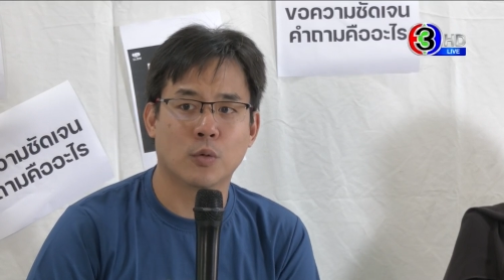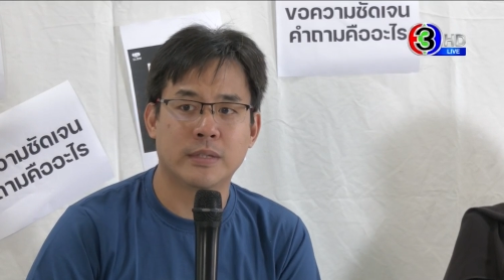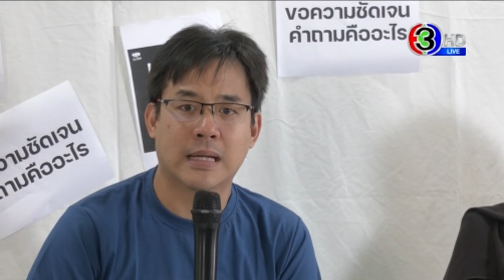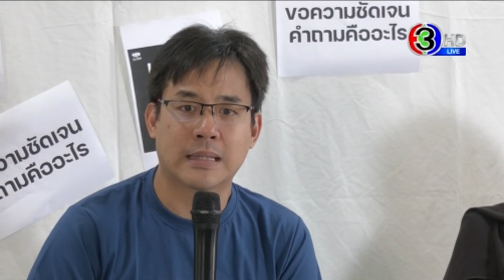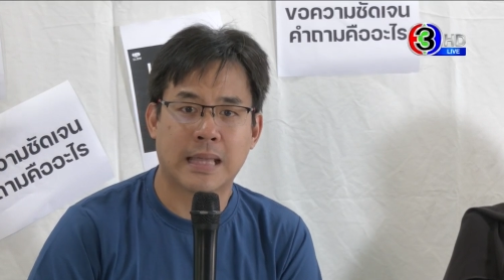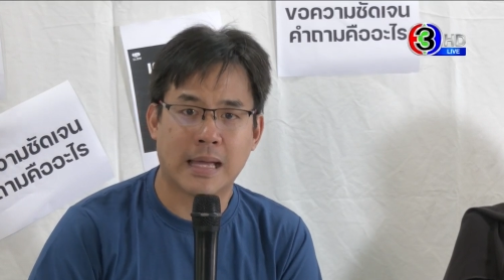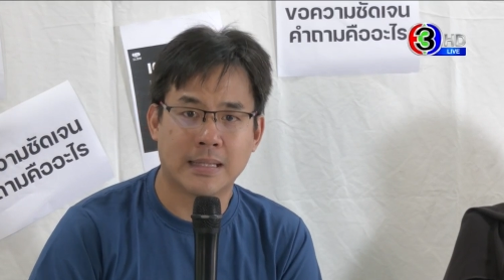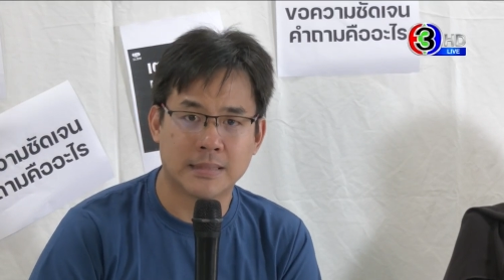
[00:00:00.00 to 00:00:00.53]
ชนอ
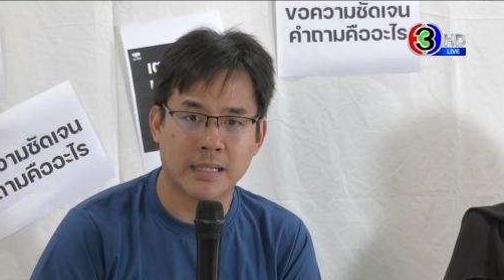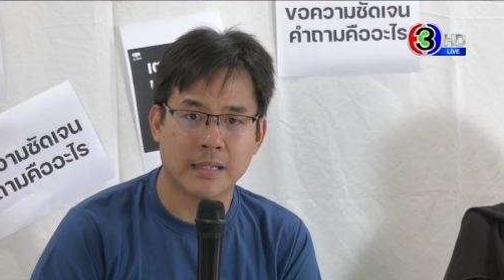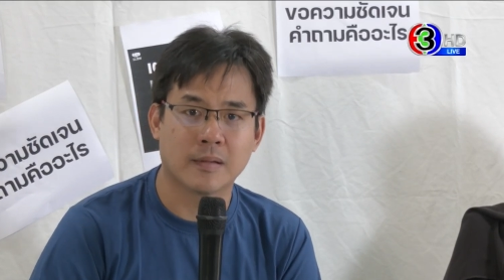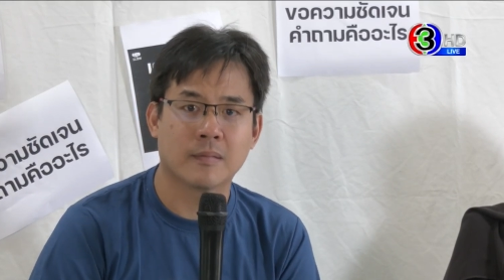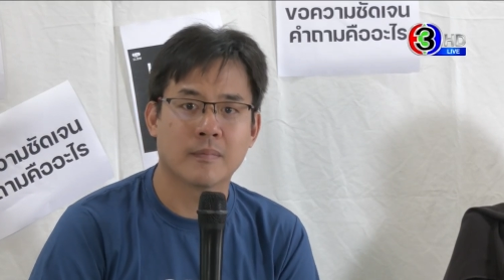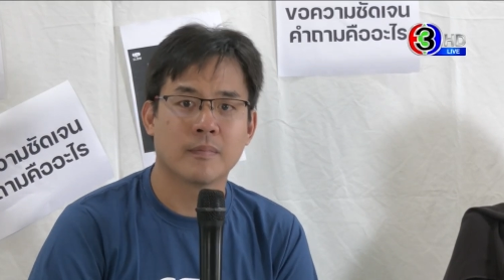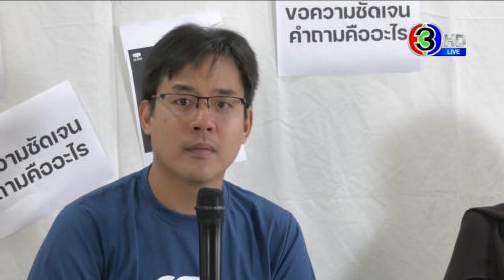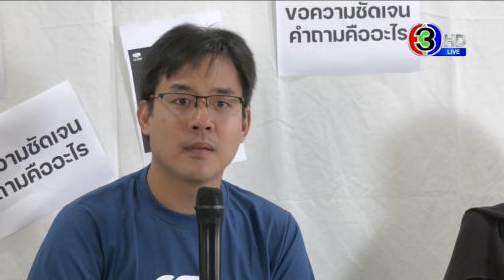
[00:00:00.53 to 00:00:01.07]
ย่างแท้จริง
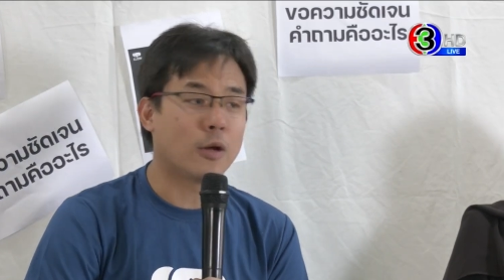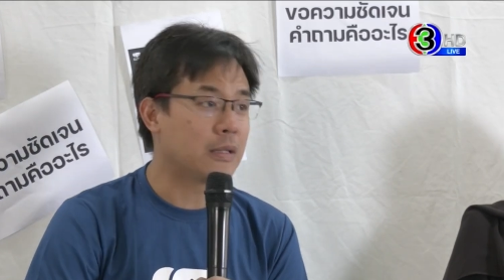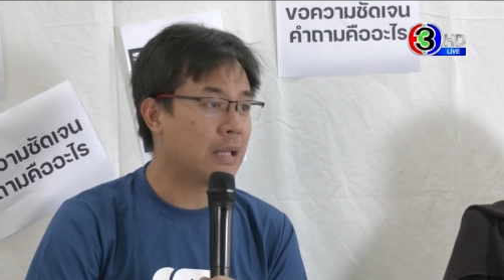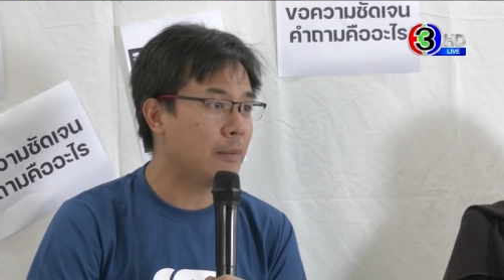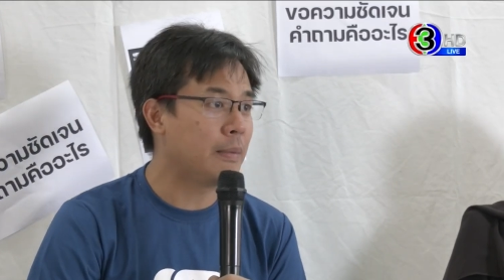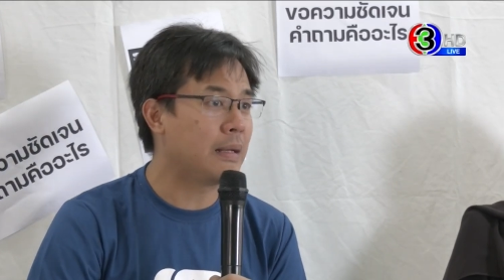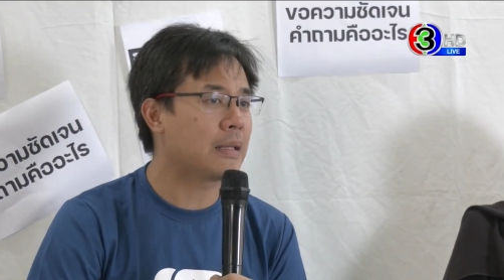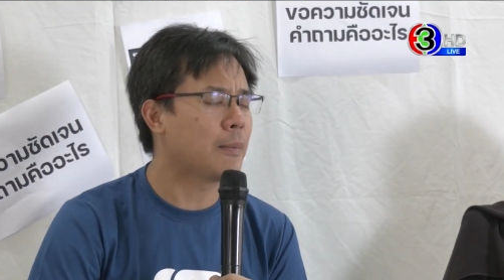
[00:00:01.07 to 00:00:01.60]
ตอน
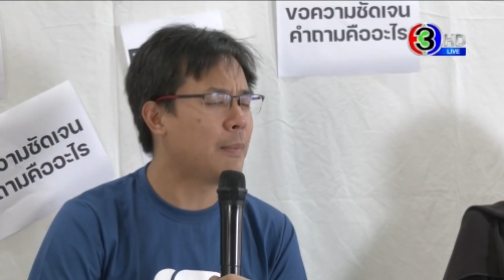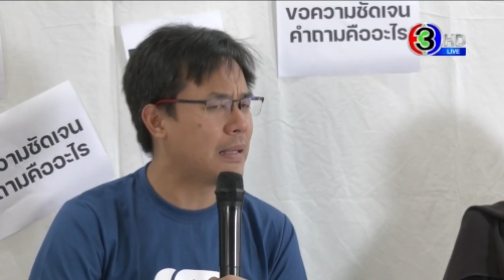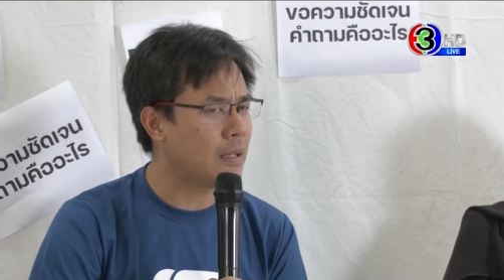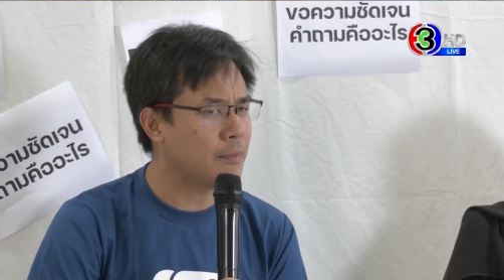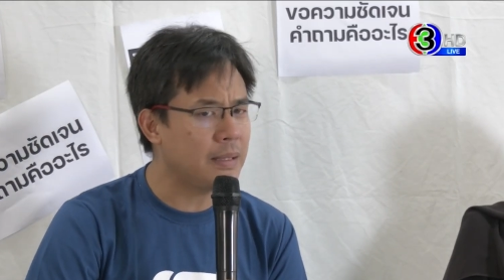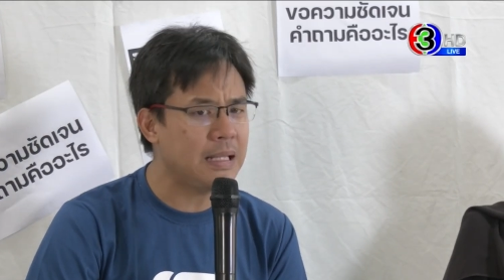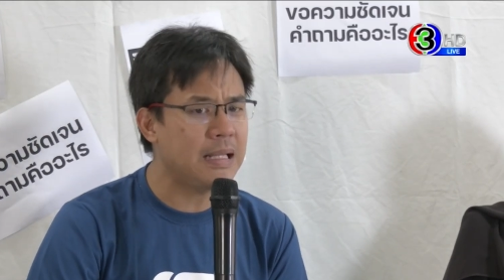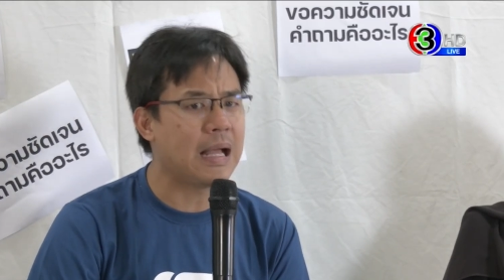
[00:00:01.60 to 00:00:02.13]
ท่านเป็นรัฐบาล
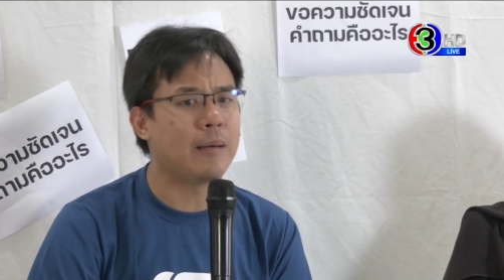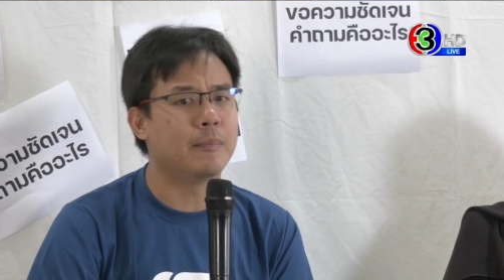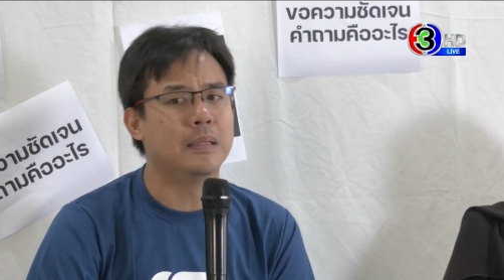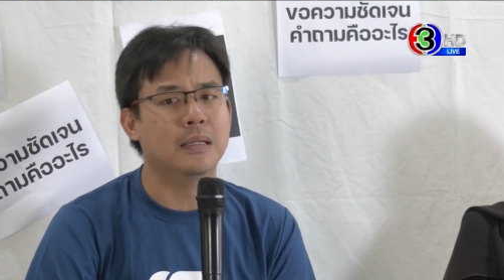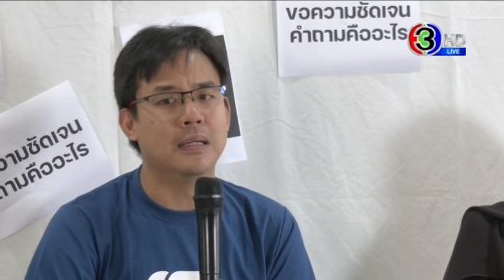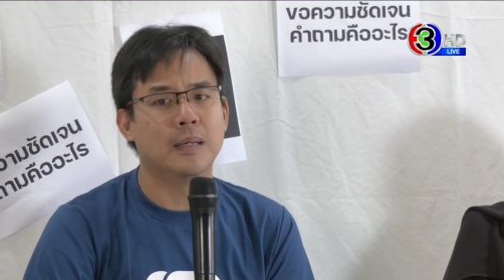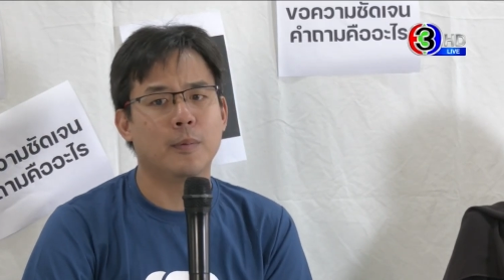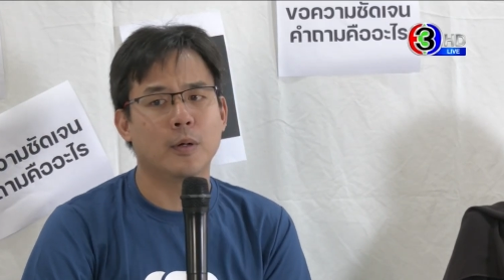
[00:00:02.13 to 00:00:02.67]
ท่านไม่ได้
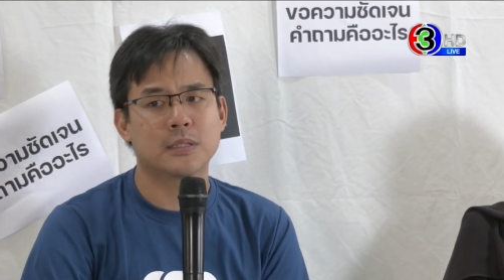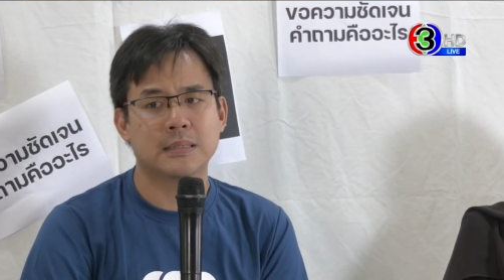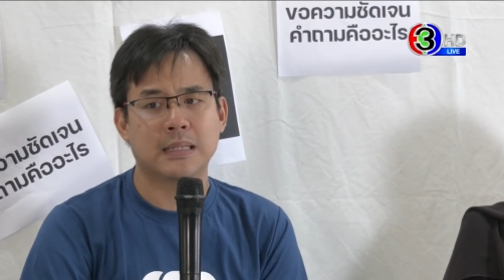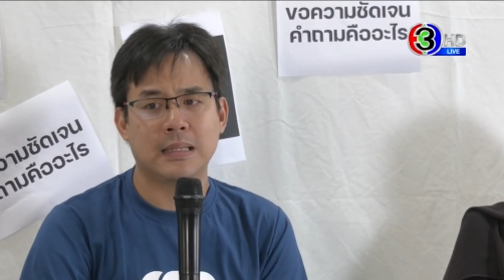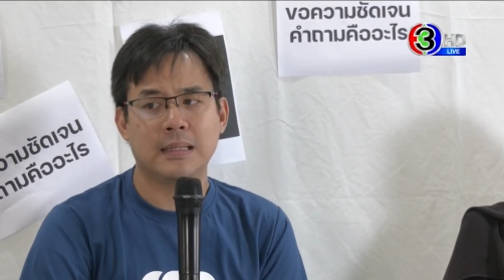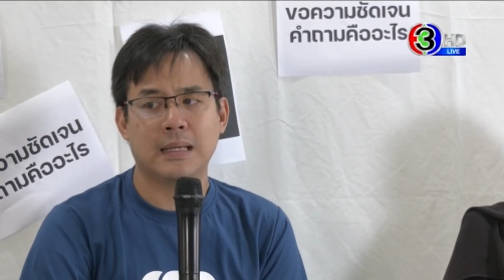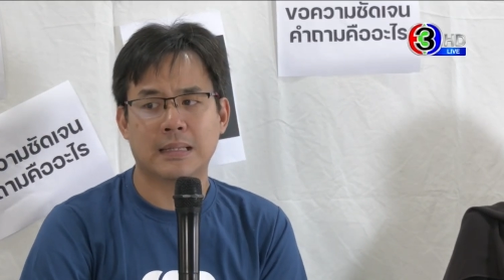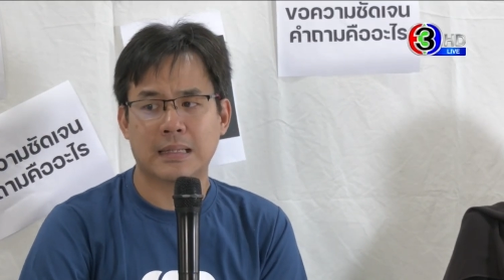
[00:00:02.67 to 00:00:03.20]
ทำเลย เพราะฉะ
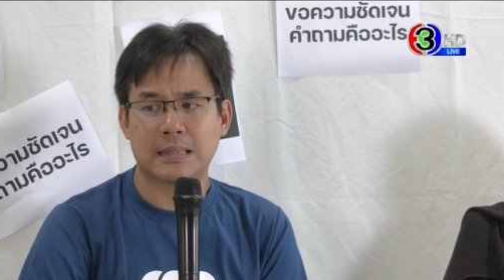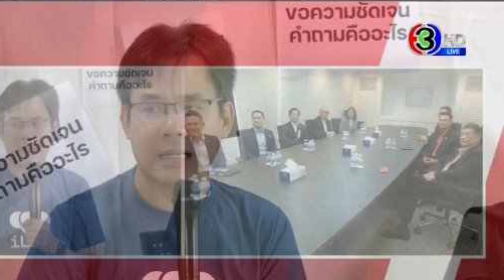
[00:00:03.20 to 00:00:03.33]
นั้นเนี่ยถ้า